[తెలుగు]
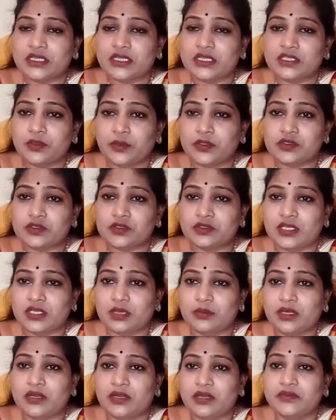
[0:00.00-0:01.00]
ఛార్జీలు
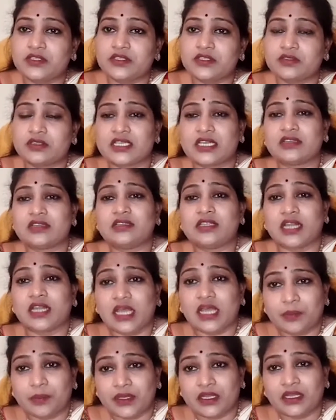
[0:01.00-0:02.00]
పెంచుతున్నామంటే విద్యుత్ ఛార్జీలు ఎలా